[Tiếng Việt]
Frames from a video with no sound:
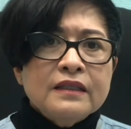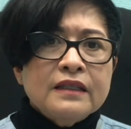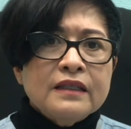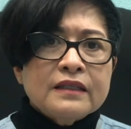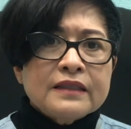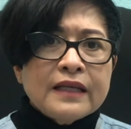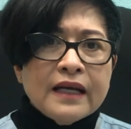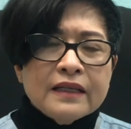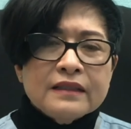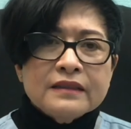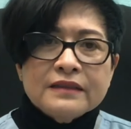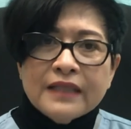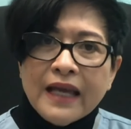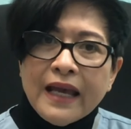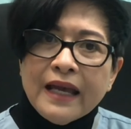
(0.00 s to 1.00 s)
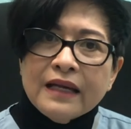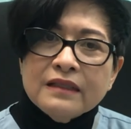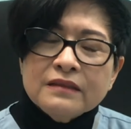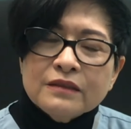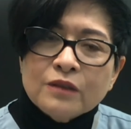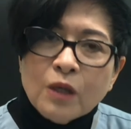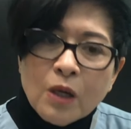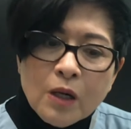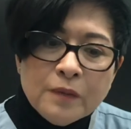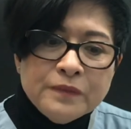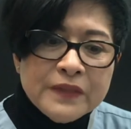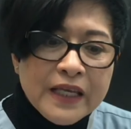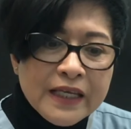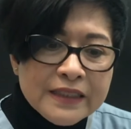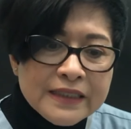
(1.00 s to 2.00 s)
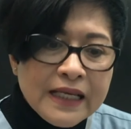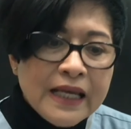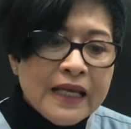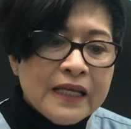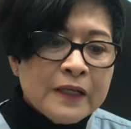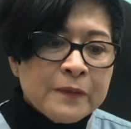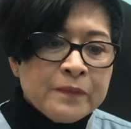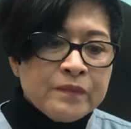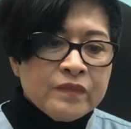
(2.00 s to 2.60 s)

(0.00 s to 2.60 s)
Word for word: à, căng giãn khớp nhẹ nhàng